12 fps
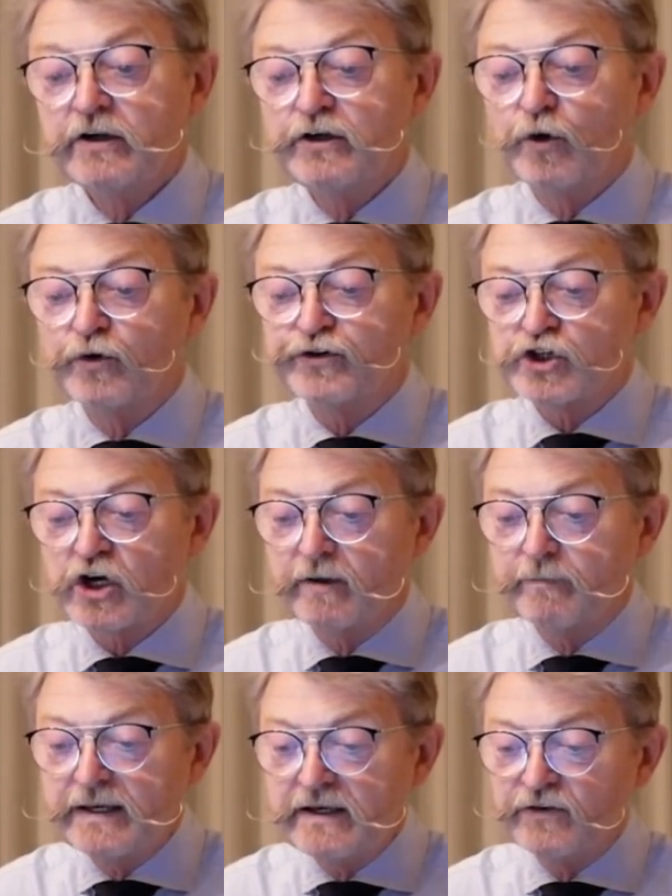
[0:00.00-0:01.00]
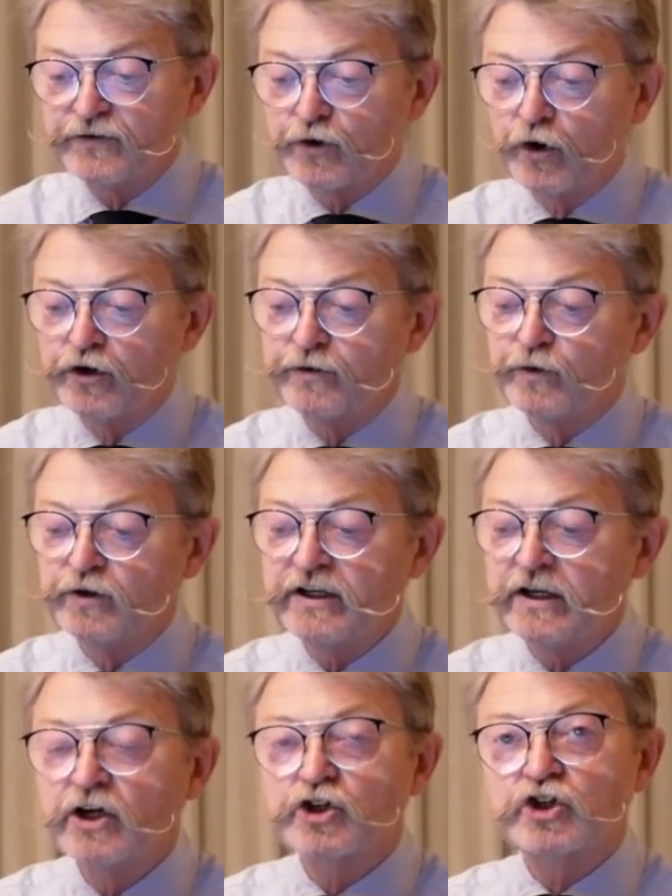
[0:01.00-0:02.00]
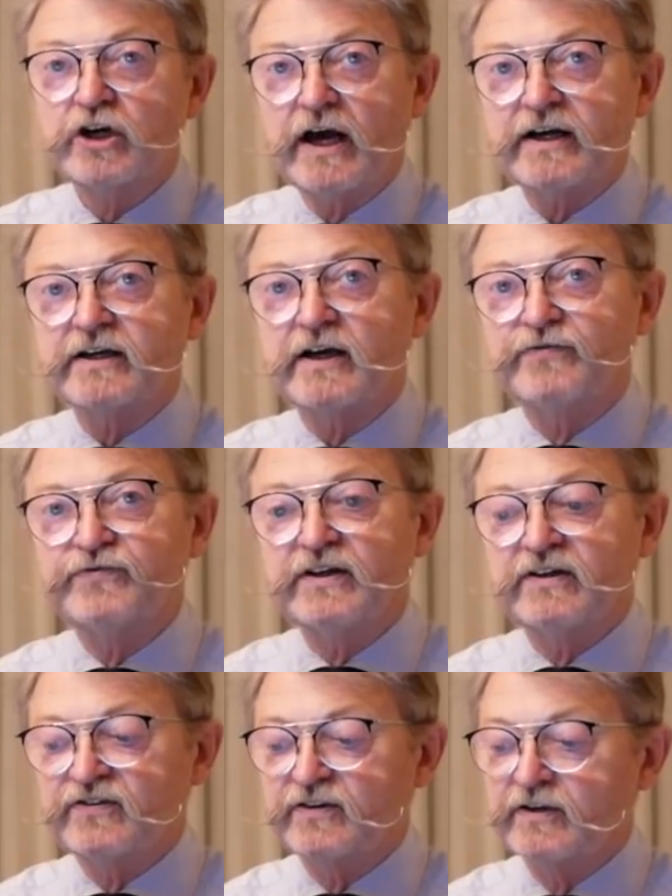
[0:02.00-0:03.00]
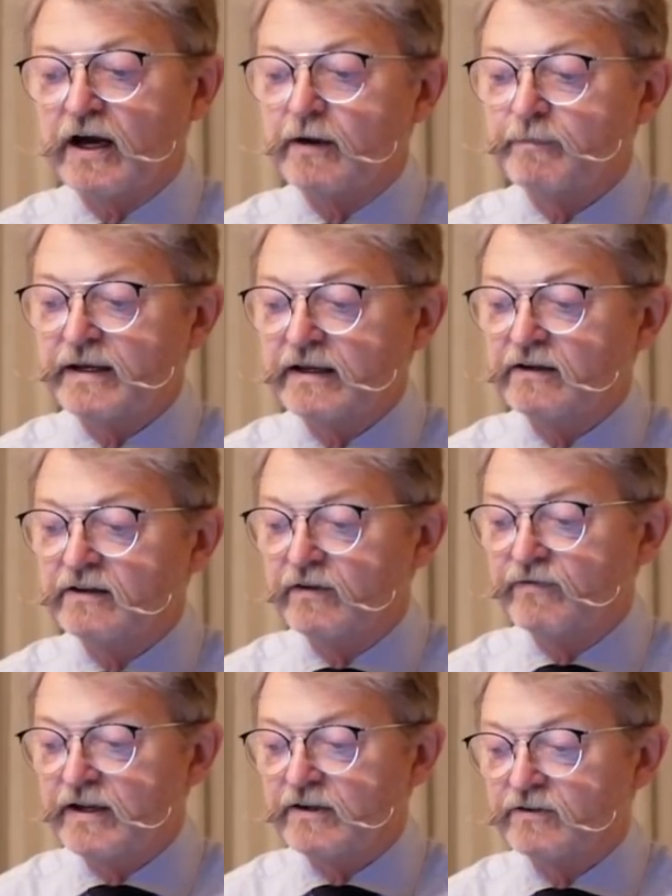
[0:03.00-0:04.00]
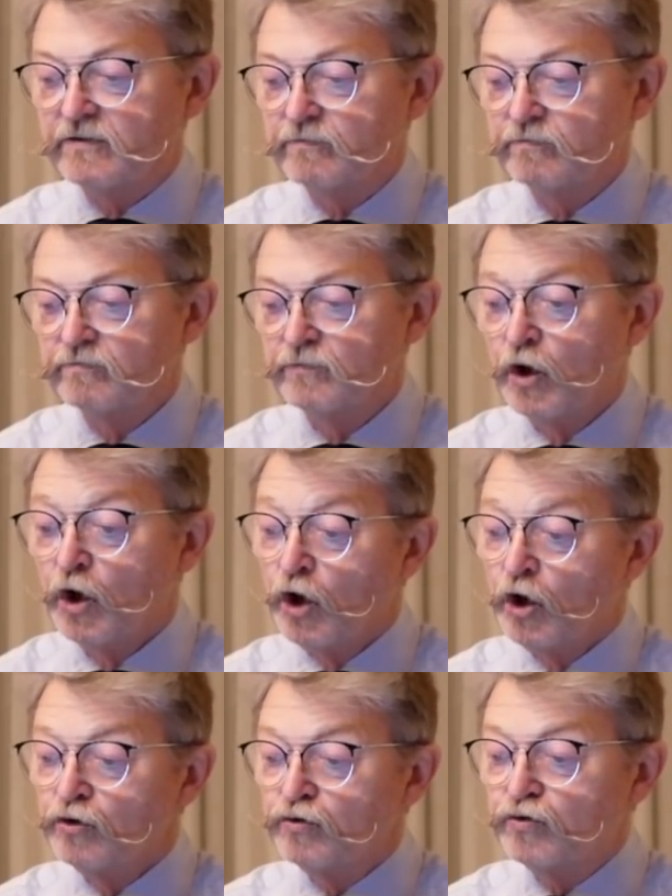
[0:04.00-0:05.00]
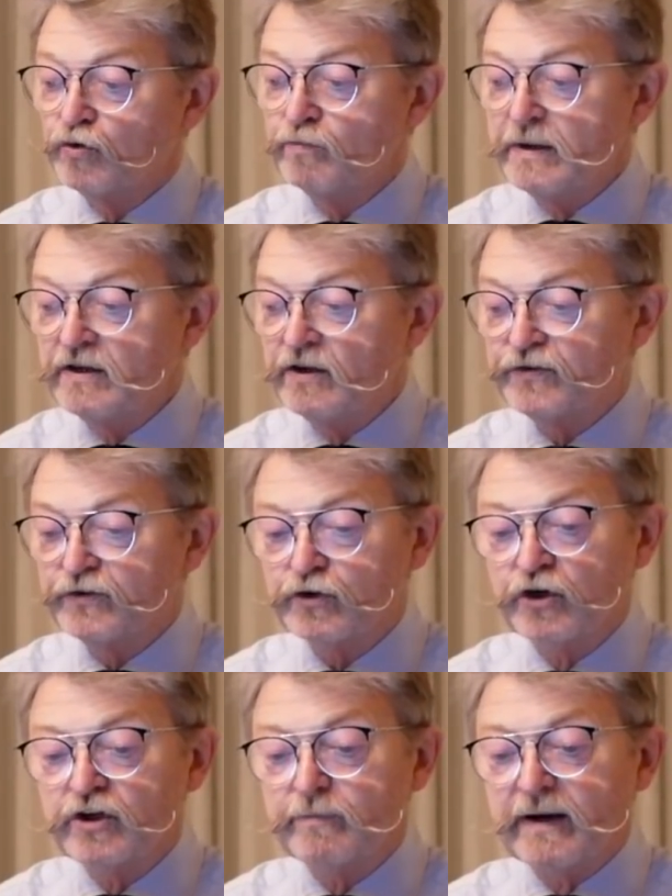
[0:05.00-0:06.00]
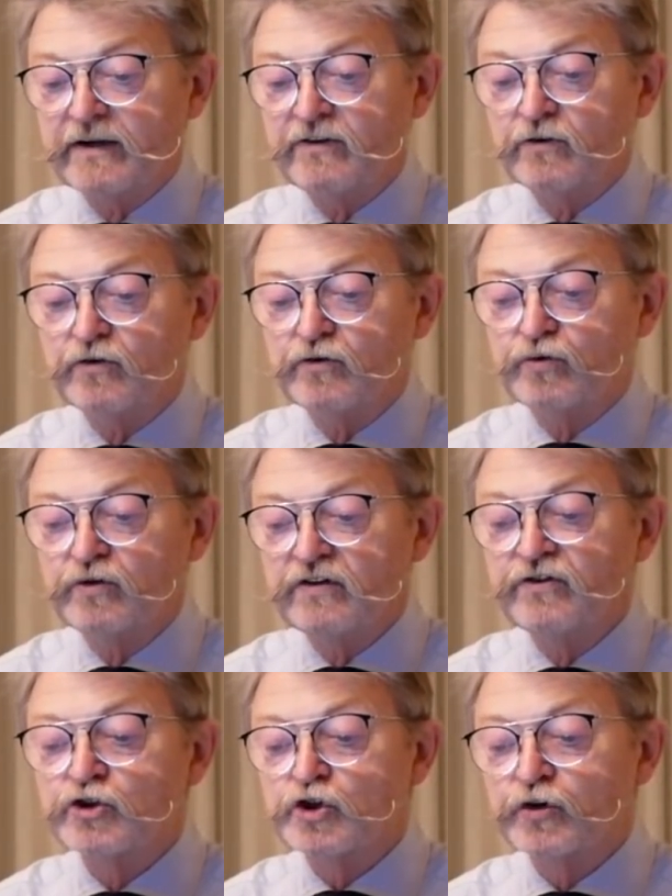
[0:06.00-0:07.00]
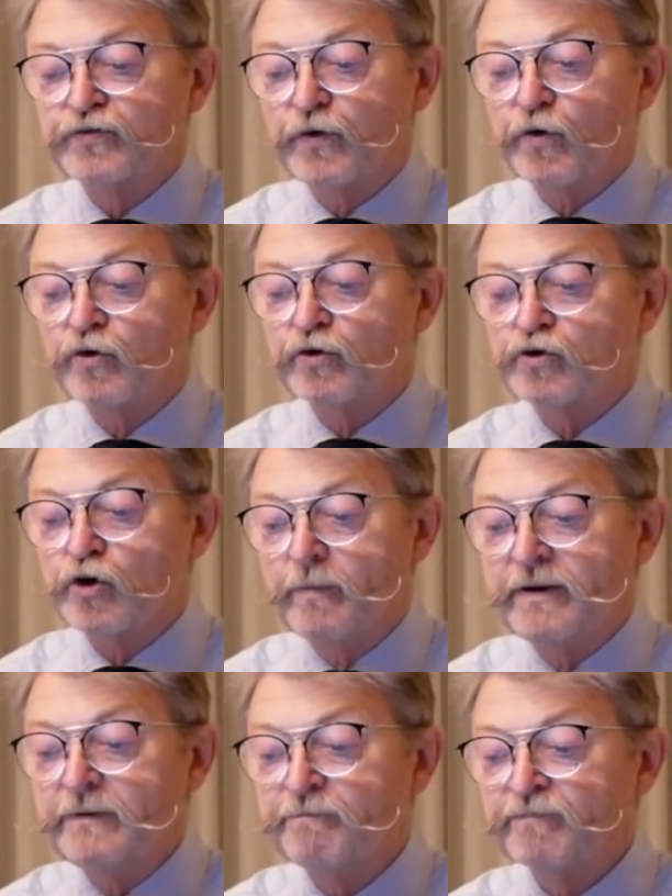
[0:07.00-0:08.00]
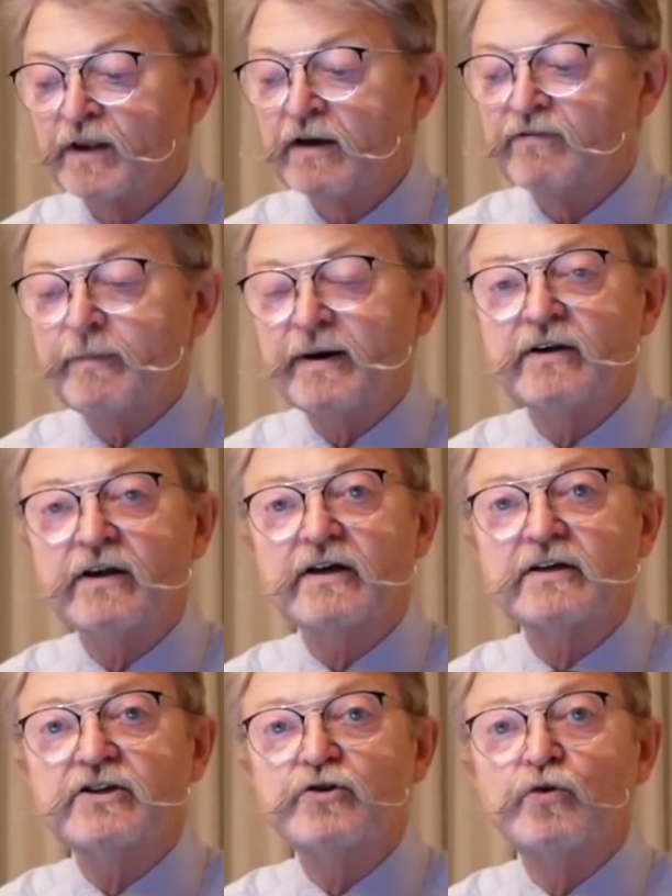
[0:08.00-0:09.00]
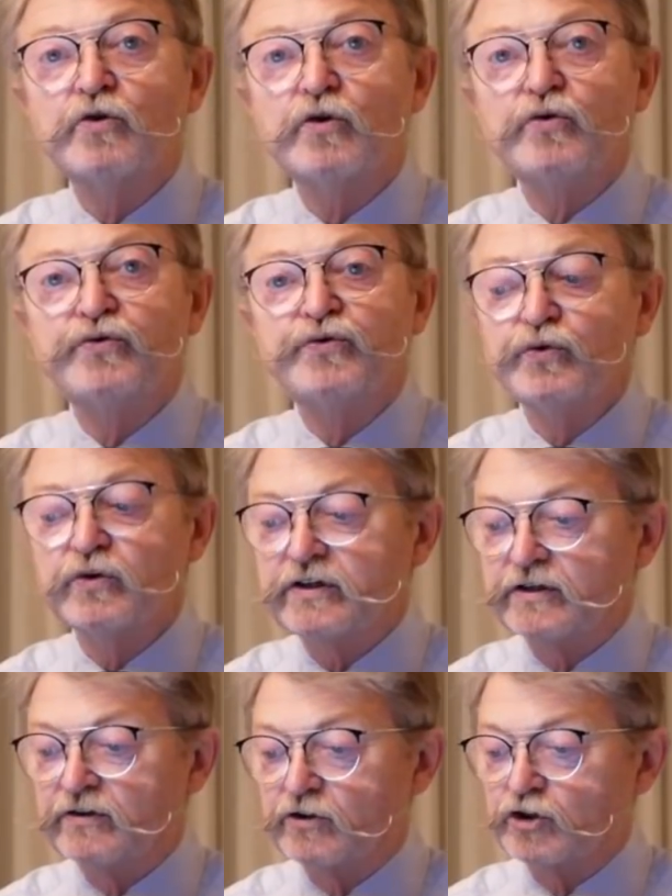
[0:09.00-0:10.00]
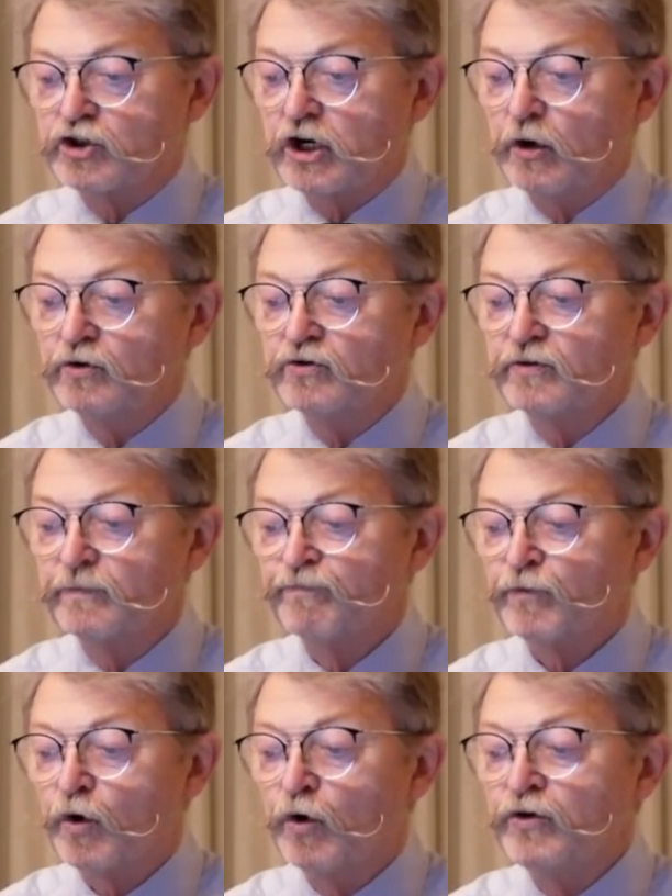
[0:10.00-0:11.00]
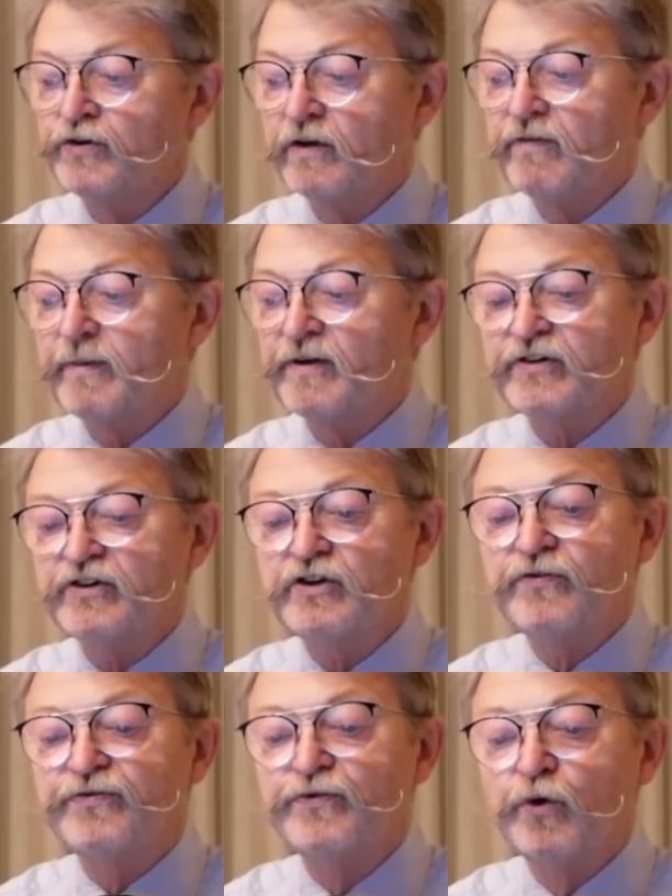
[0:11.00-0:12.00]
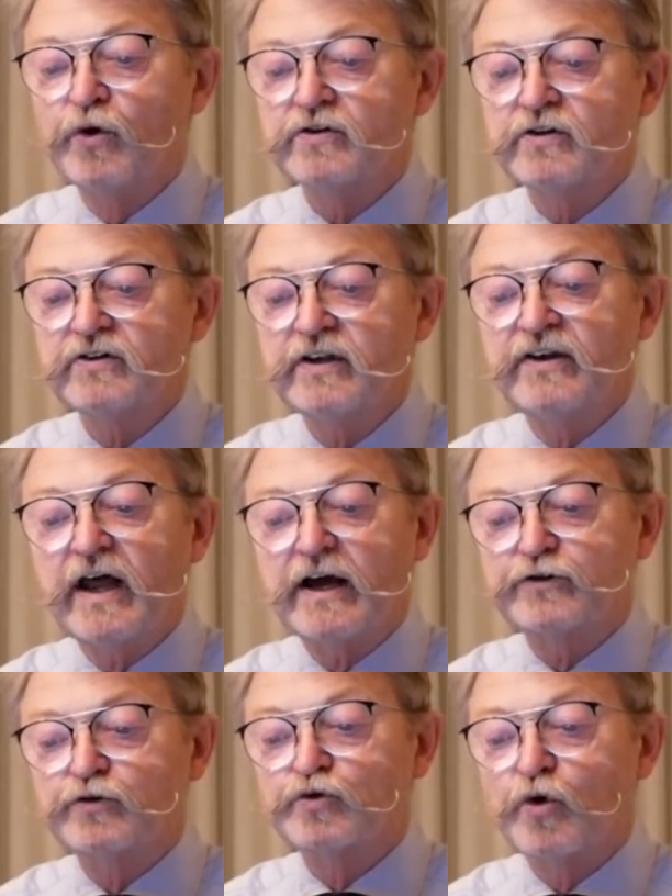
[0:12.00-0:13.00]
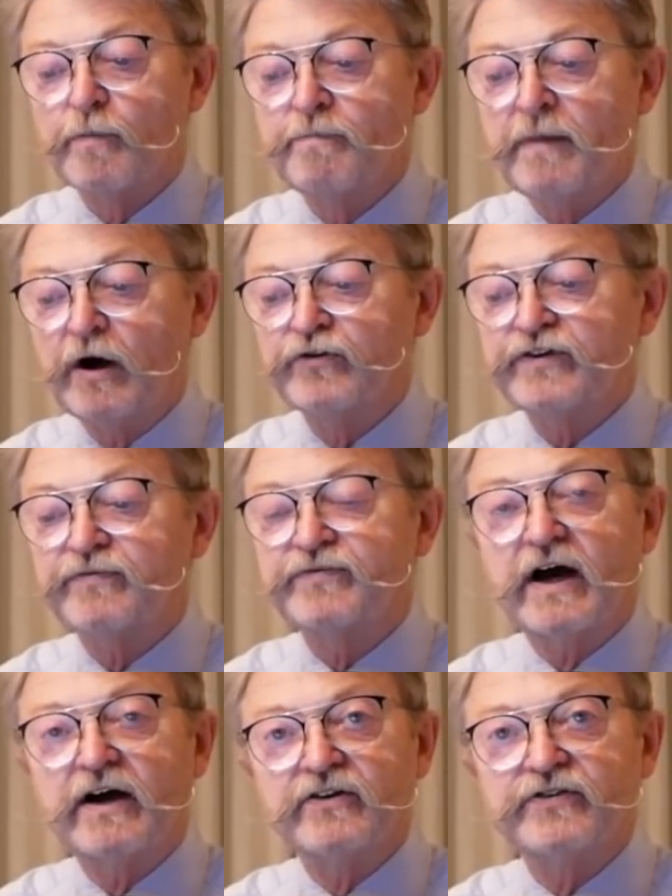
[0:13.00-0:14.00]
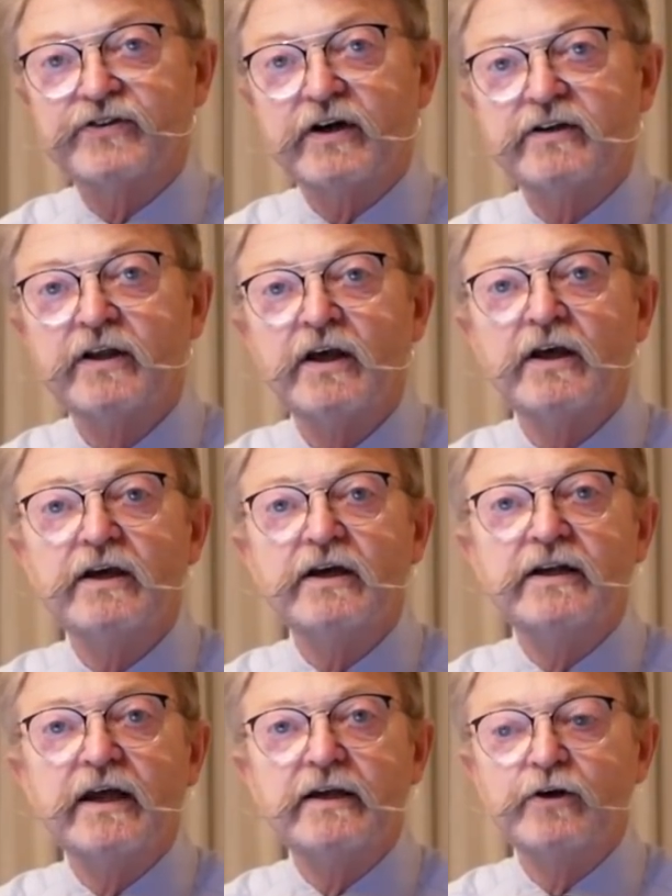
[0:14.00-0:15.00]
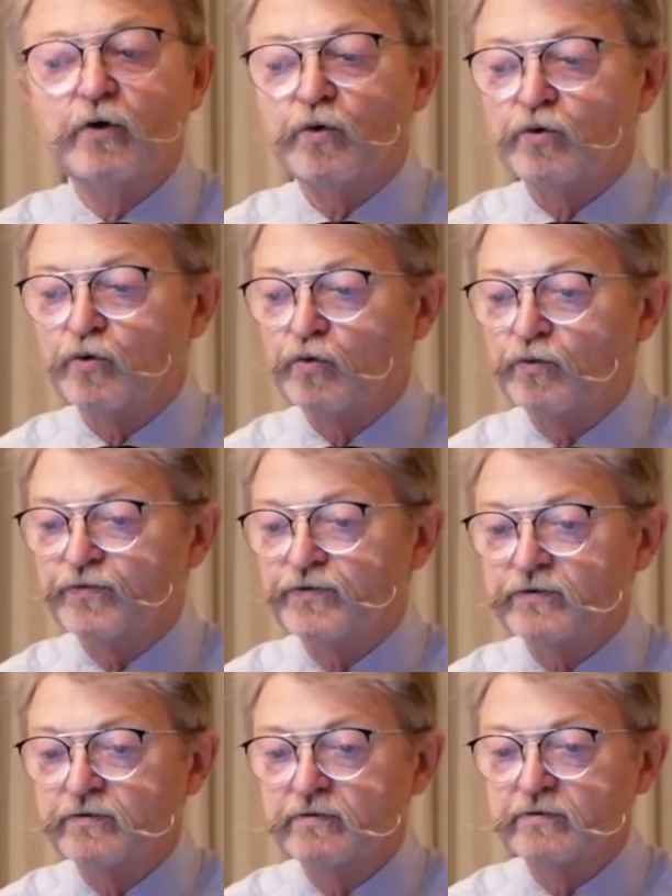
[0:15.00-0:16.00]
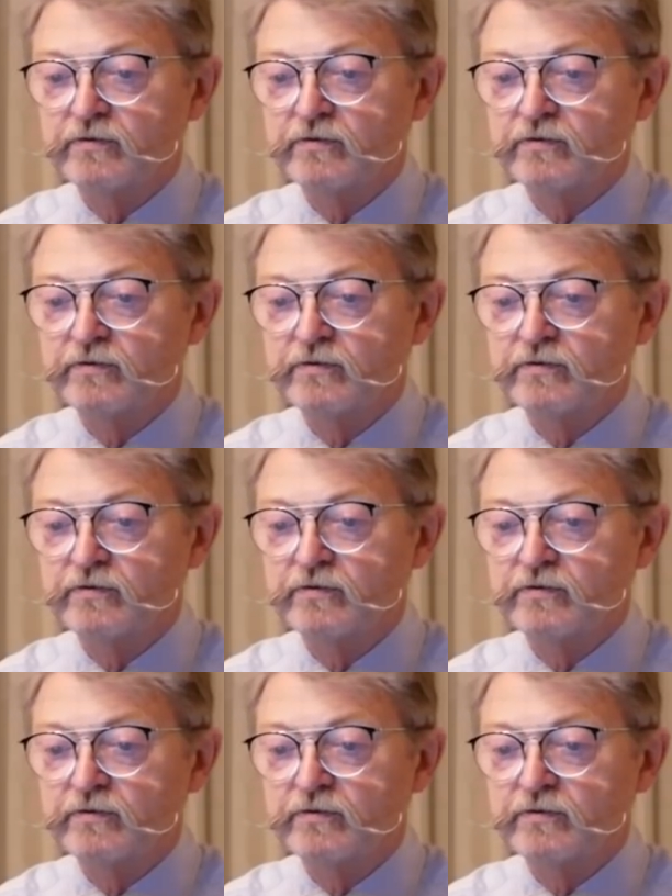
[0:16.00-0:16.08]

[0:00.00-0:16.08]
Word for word: Die russische Armee ist heute wohl die schlagkräftigste Armee der Welt. Zumindest könnte man zu diesen Schlussfolgerungen kommen, wenn man Richtung Syrien schaut und wenn man sich die Flucht der NATO-Truppen aus Afghanistan in Erinnerung ruft.